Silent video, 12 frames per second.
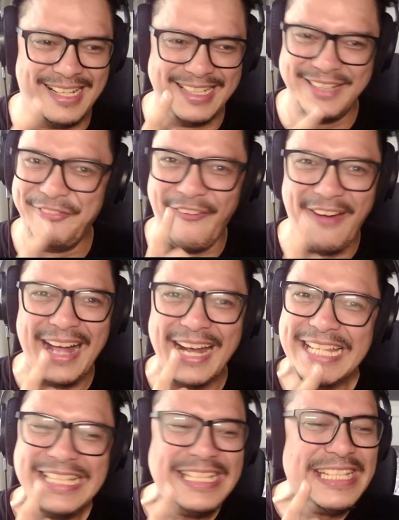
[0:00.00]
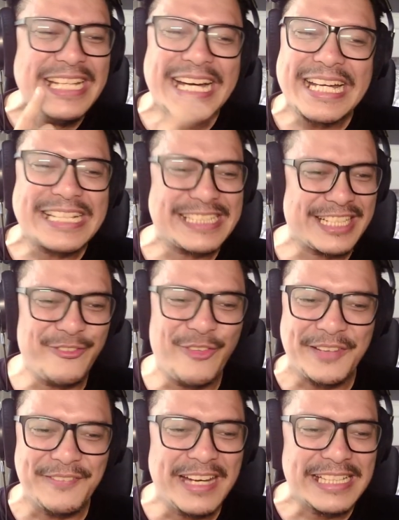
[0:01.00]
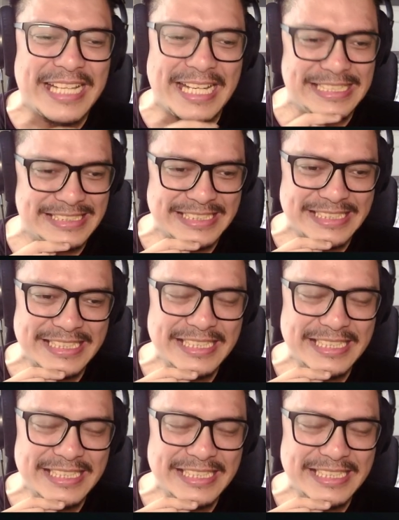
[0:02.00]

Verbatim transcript: karena vokalnya gila karakternya kuat banget guys